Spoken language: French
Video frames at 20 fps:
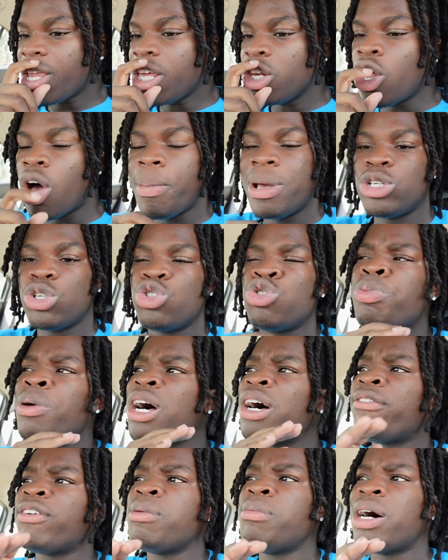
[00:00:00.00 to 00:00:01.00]
Non, mais je joue
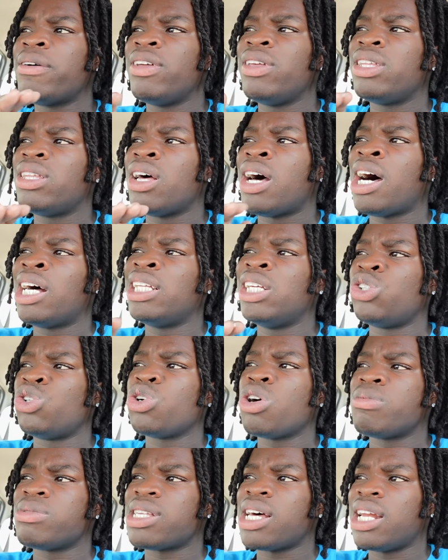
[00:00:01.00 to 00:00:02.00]
pas vraiment à des jeux
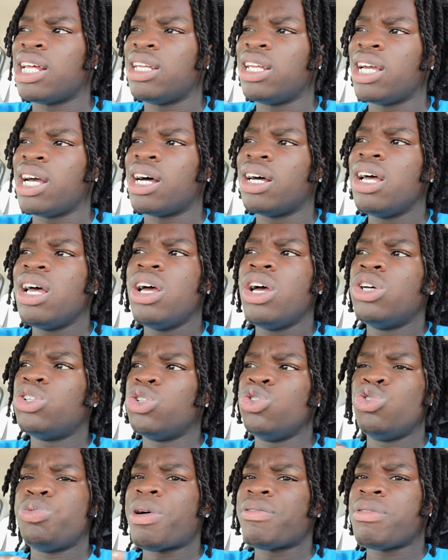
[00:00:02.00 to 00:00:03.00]
comme ça, là, les gars. Je
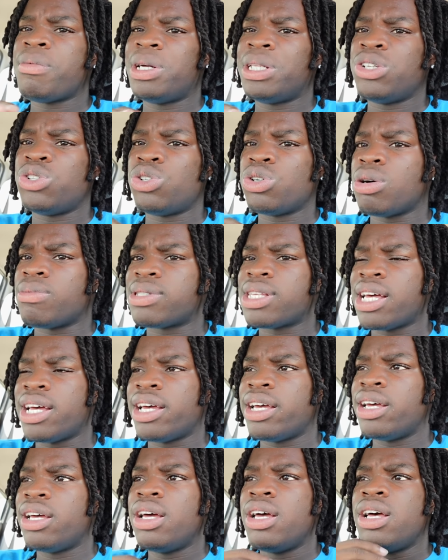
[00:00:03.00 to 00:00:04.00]
ne joue pas vraiment à des jeux comme ça,
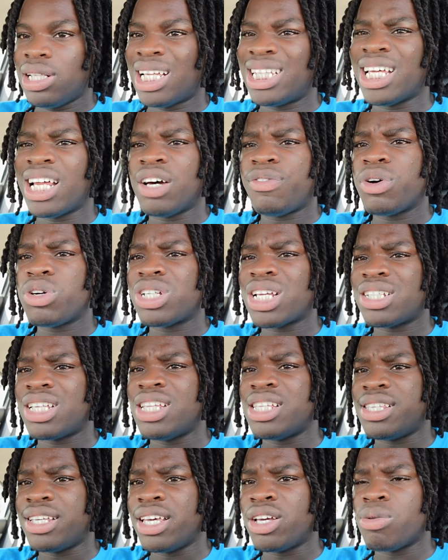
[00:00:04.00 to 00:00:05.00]
hein. La dernière fois que j'ai acheté
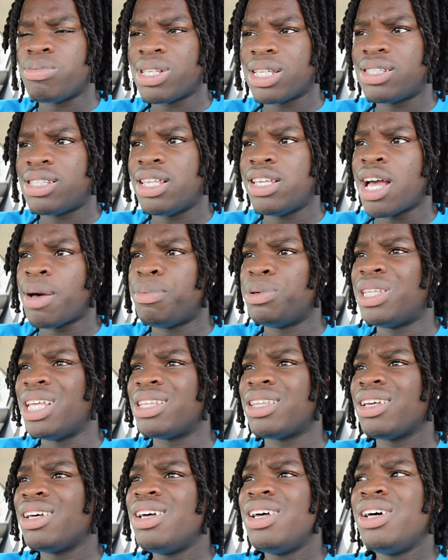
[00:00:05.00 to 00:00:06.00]
des tickets comme ça, c'était il y a
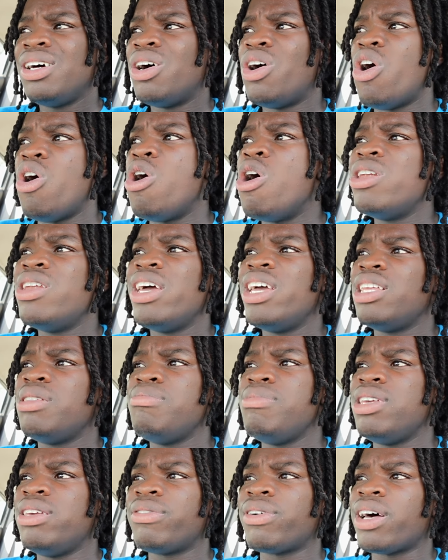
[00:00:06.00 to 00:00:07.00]
peut-être un an et
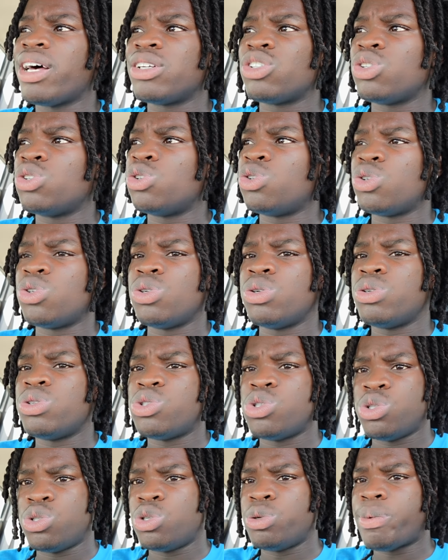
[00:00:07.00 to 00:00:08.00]
demi, frère. Je,
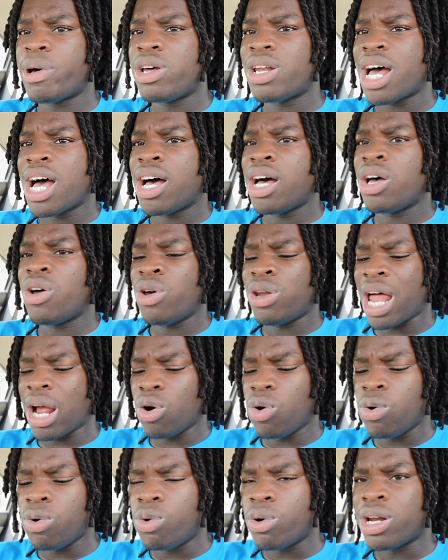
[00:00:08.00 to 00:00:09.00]
ne suis pas un,
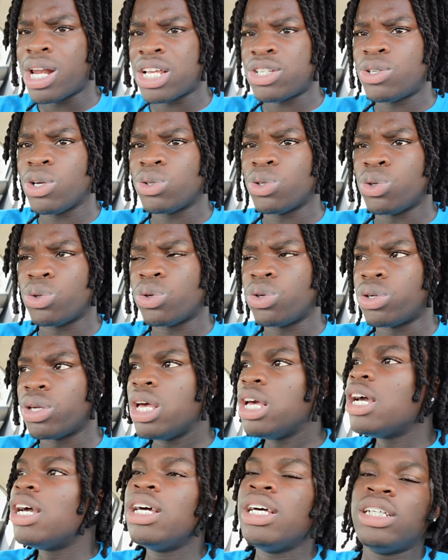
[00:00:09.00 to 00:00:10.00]
accro ou un acheteur de trucs.
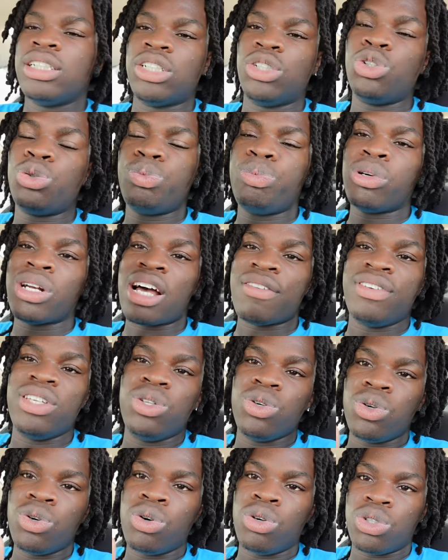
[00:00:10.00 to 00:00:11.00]
C'est juste pour la
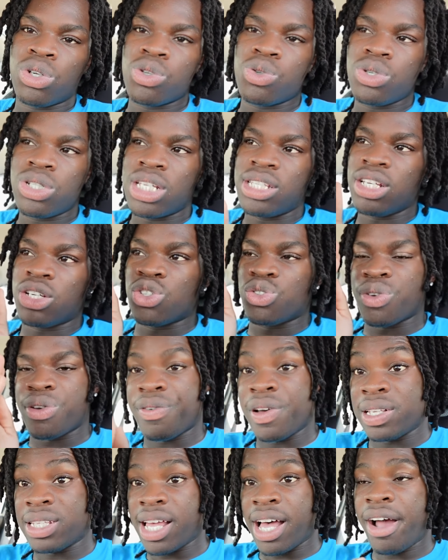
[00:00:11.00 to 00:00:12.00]
vidéo. Aujourd'hui, j'ai dit que je vais
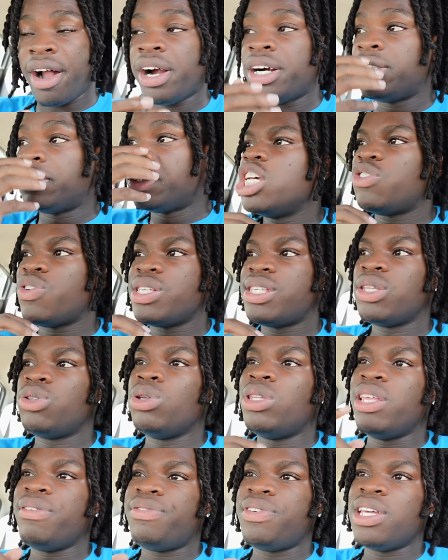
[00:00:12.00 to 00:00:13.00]
faire ça. Je vais essayer de
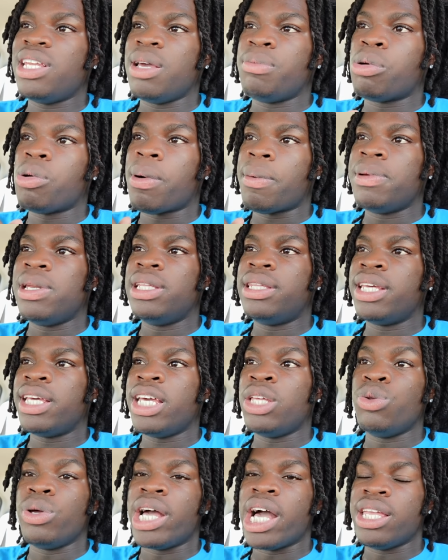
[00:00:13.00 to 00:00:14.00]
défier les probabilités
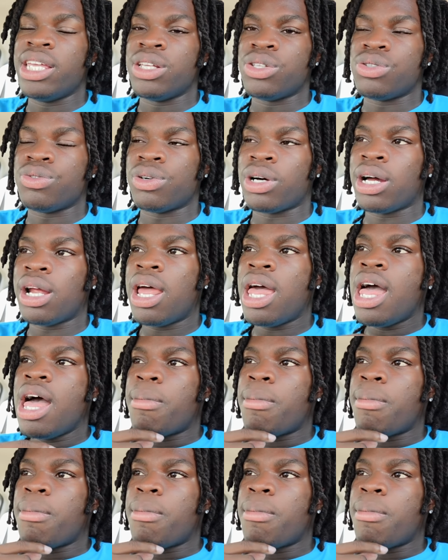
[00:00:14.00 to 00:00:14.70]
et de gagner, tu vois.